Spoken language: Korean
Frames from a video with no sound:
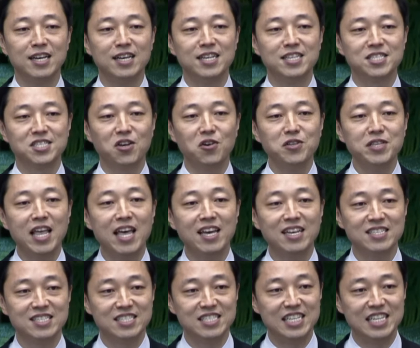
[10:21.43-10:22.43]

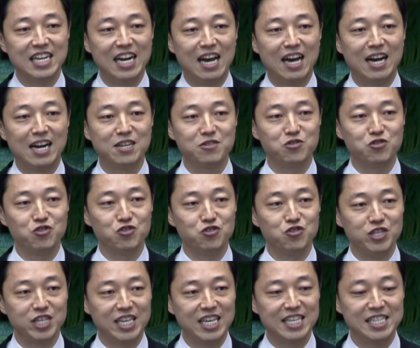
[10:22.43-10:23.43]
선행들이라 할 수
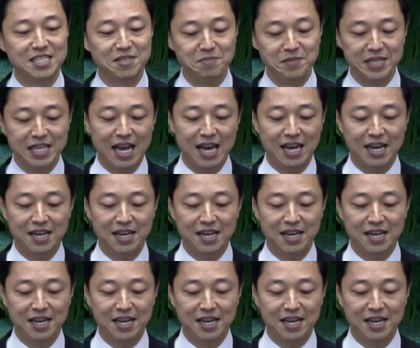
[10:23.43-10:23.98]
있겠습니다.